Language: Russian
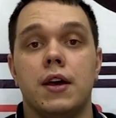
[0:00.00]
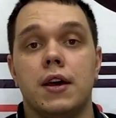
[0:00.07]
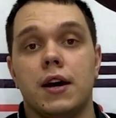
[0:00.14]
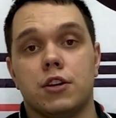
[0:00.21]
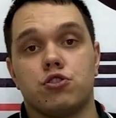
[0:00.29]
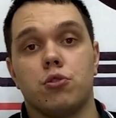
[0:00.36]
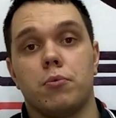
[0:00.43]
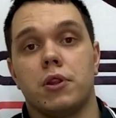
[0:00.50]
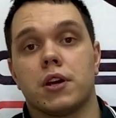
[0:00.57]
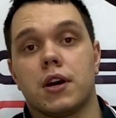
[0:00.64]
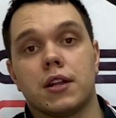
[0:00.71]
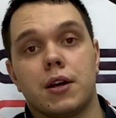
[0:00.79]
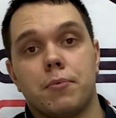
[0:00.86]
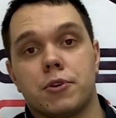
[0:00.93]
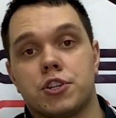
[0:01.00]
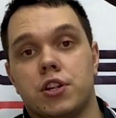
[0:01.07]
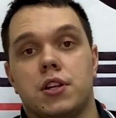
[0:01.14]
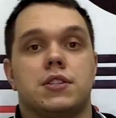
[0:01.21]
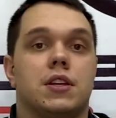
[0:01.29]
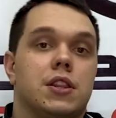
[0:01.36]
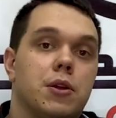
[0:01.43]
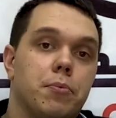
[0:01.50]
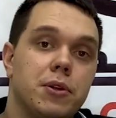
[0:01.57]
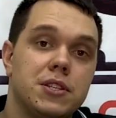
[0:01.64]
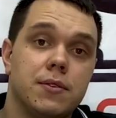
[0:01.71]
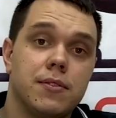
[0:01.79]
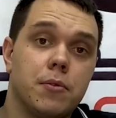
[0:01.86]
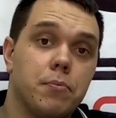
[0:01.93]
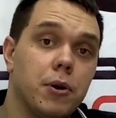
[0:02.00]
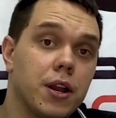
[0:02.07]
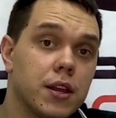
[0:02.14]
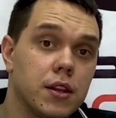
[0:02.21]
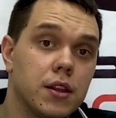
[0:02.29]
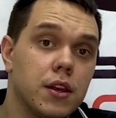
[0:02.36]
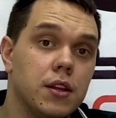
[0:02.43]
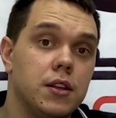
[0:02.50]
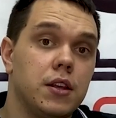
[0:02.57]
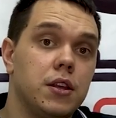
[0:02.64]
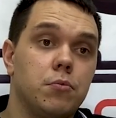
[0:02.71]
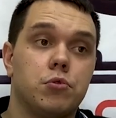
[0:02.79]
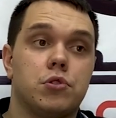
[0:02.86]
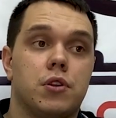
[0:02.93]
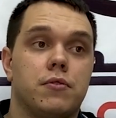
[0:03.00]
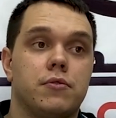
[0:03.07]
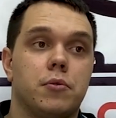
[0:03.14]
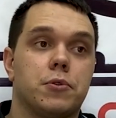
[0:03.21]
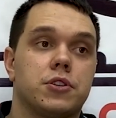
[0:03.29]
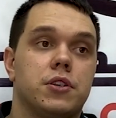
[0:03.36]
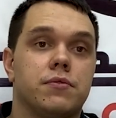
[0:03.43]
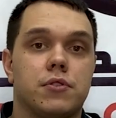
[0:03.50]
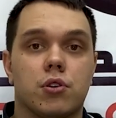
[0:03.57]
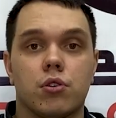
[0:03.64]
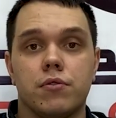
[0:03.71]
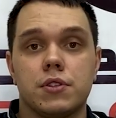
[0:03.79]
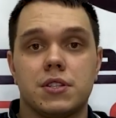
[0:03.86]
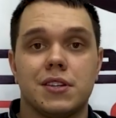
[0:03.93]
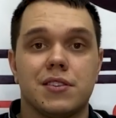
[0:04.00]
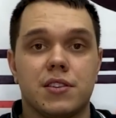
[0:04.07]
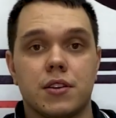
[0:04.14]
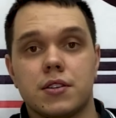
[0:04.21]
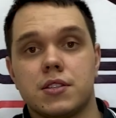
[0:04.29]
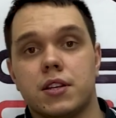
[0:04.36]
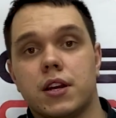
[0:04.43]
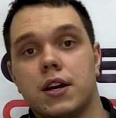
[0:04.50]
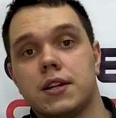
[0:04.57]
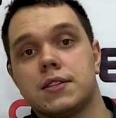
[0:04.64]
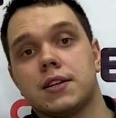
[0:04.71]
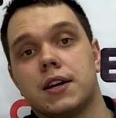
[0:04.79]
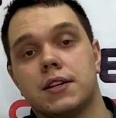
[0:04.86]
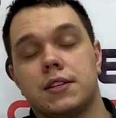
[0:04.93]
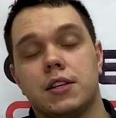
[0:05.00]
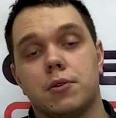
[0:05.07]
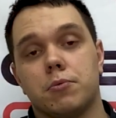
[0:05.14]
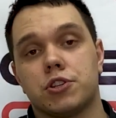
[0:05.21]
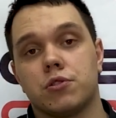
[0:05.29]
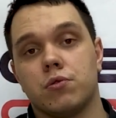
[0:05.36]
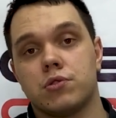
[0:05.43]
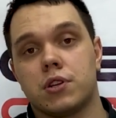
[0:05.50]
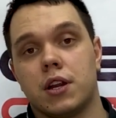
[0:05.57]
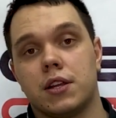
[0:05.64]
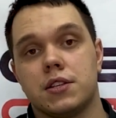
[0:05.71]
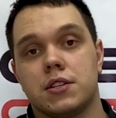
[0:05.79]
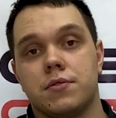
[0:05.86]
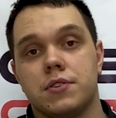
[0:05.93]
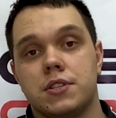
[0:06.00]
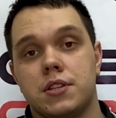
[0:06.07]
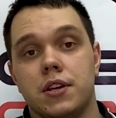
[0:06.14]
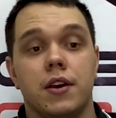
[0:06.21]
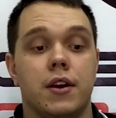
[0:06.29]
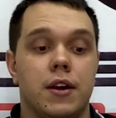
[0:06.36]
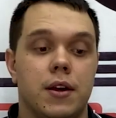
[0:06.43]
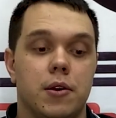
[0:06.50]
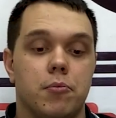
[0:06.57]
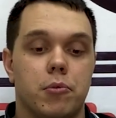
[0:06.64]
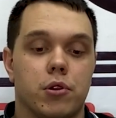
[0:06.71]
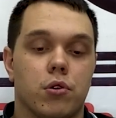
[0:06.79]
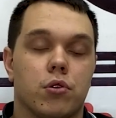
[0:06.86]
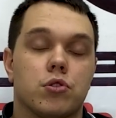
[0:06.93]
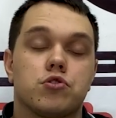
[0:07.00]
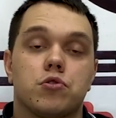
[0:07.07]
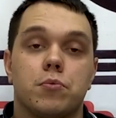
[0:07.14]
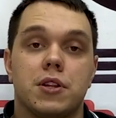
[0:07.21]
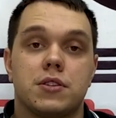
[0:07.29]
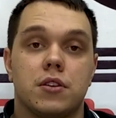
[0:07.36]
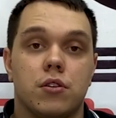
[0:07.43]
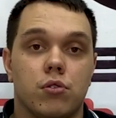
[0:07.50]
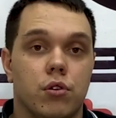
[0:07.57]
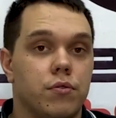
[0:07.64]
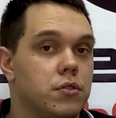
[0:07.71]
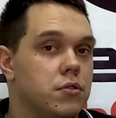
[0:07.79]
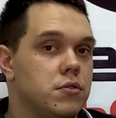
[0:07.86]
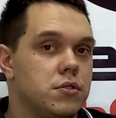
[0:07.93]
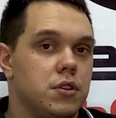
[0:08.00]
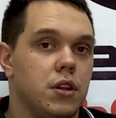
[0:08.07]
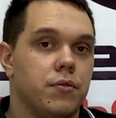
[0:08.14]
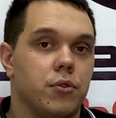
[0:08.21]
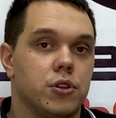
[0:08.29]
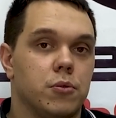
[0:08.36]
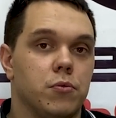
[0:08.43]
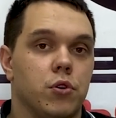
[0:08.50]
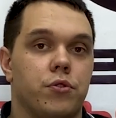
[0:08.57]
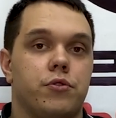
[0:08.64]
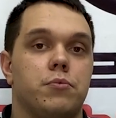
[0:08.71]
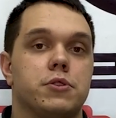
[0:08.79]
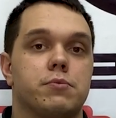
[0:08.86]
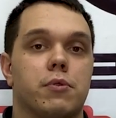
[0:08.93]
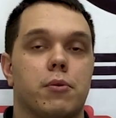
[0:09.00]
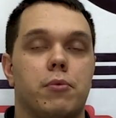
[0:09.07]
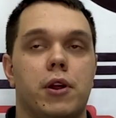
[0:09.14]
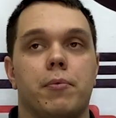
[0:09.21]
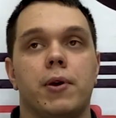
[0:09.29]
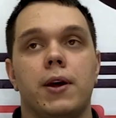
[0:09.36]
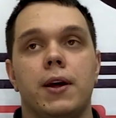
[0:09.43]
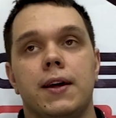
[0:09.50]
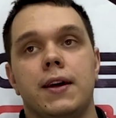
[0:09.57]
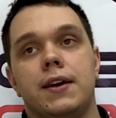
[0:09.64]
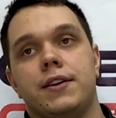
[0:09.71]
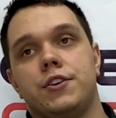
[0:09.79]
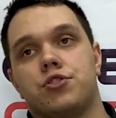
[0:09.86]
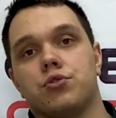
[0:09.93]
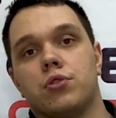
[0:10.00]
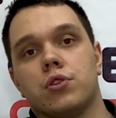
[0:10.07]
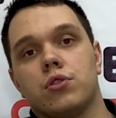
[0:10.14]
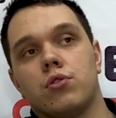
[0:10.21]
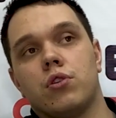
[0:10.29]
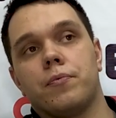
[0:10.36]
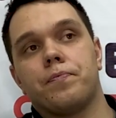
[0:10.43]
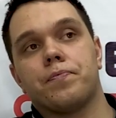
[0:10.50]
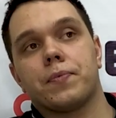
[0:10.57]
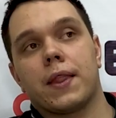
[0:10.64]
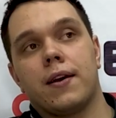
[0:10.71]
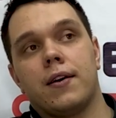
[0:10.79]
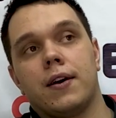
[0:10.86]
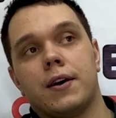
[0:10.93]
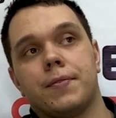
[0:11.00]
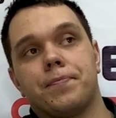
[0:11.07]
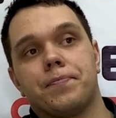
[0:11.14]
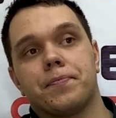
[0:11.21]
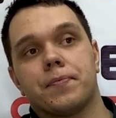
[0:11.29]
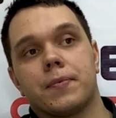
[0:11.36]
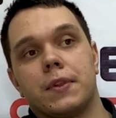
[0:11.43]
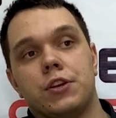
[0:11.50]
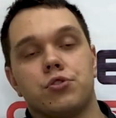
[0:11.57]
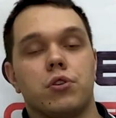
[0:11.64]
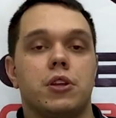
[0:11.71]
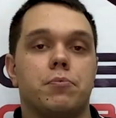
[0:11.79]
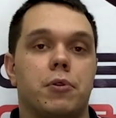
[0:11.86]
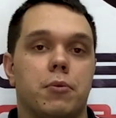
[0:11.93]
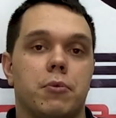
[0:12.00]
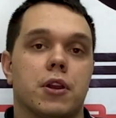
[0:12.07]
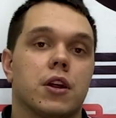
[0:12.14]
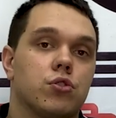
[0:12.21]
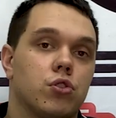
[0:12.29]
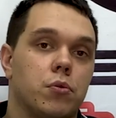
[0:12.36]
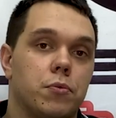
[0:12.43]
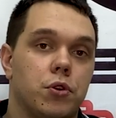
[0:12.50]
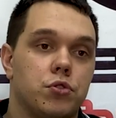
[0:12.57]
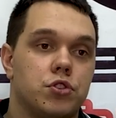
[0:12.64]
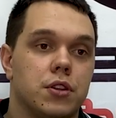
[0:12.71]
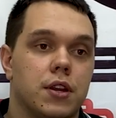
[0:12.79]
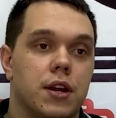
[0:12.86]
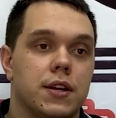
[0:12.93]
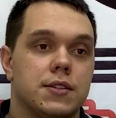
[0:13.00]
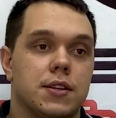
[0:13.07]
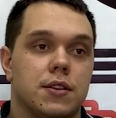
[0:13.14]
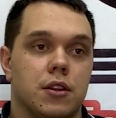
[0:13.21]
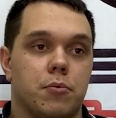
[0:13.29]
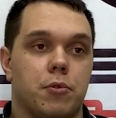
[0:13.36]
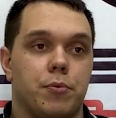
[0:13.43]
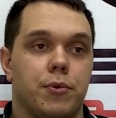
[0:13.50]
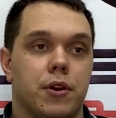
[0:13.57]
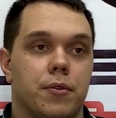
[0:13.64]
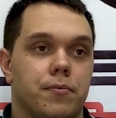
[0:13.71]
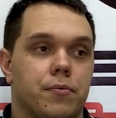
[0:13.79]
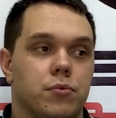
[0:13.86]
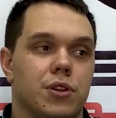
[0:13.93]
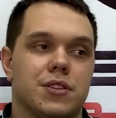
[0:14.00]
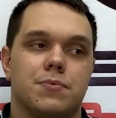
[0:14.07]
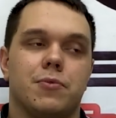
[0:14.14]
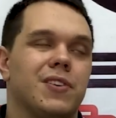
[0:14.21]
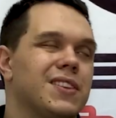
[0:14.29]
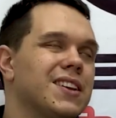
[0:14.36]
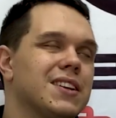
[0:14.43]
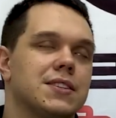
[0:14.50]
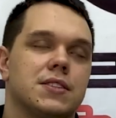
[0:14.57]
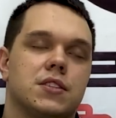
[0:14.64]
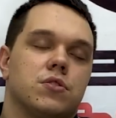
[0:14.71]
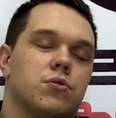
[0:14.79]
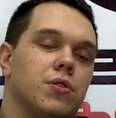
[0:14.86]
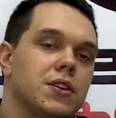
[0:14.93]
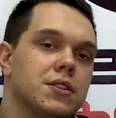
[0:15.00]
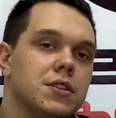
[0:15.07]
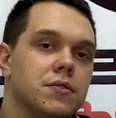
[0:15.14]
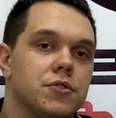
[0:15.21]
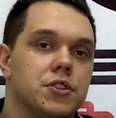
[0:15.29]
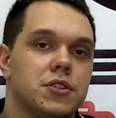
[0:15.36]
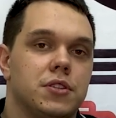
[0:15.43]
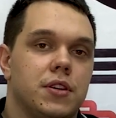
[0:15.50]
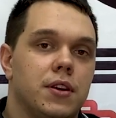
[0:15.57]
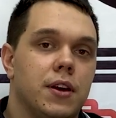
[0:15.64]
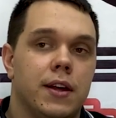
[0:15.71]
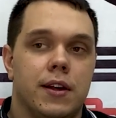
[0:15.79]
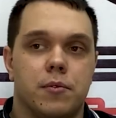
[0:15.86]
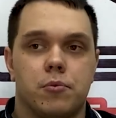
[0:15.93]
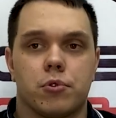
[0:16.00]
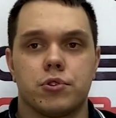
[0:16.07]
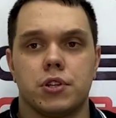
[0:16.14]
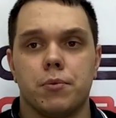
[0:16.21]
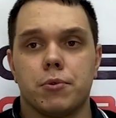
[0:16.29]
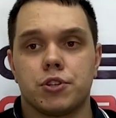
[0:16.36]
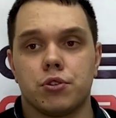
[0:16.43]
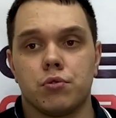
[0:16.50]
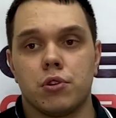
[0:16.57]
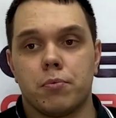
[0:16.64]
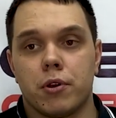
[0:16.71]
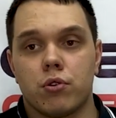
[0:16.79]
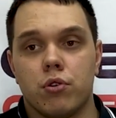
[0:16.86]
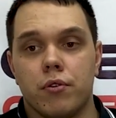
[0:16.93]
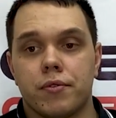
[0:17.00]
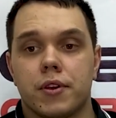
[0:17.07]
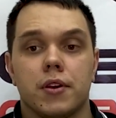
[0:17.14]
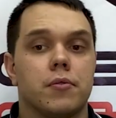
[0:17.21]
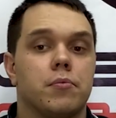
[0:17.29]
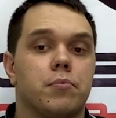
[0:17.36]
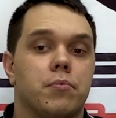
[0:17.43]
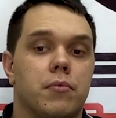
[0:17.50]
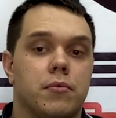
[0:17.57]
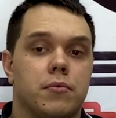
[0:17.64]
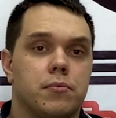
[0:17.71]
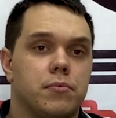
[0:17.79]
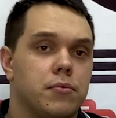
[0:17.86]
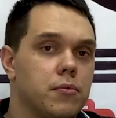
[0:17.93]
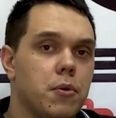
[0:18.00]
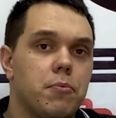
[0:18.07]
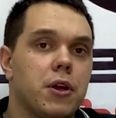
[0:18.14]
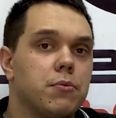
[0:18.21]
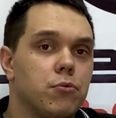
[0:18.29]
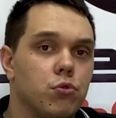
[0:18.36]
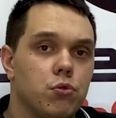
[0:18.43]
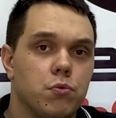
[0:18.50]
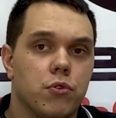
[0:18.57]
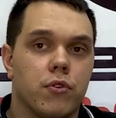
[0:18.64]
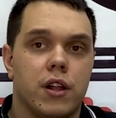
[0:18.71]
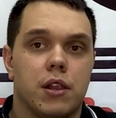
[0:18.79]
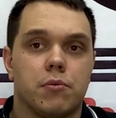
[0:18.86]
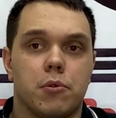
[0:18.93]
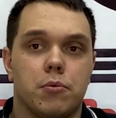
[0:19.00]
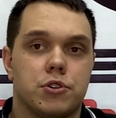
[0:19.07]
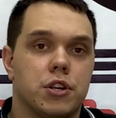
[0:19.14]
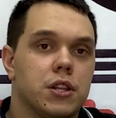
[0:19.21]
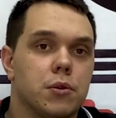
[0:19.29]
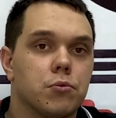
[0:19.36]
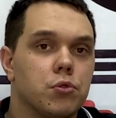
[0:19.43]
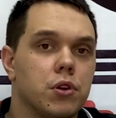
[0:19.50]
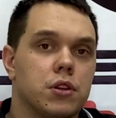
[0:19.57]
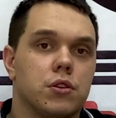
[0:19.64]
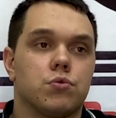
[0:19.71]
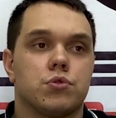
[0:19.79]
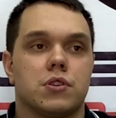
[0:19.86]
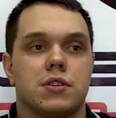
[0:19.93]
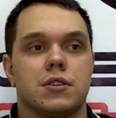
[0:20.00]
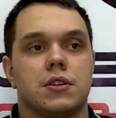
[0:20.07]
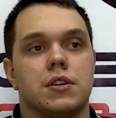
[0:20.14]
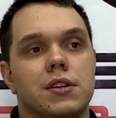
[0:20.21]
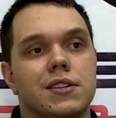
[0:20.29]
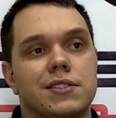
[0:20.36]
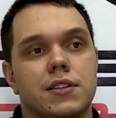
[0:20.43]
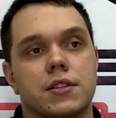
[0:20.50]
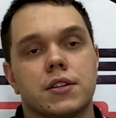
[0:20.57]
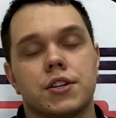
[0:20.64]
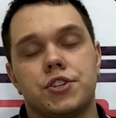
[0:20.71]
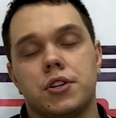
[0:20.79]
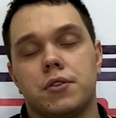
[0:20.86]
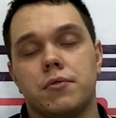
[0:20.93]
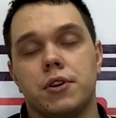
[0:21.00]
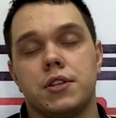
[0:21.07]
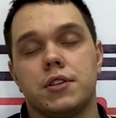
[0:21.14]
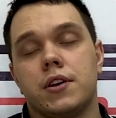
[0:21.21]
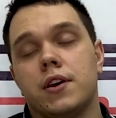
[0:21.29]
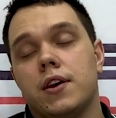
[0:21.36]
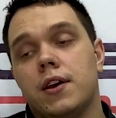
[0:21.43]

Особенно, когда машина стоит на подземном паркинге где-нибудь, там вы пошли в торговый центр развлекаться, хотите машину заранее завести, брелок, разумеется, не ловит, с телефоном ловит, без проблем. Еще, одно, а, еще один пример, который мне очень нравится, это, например, у нас бывают разные ситуации в жизни – Бросили машину на парковке, ну, на 5 минут буквально побежали, там куда-то нужно заскочить, выйти.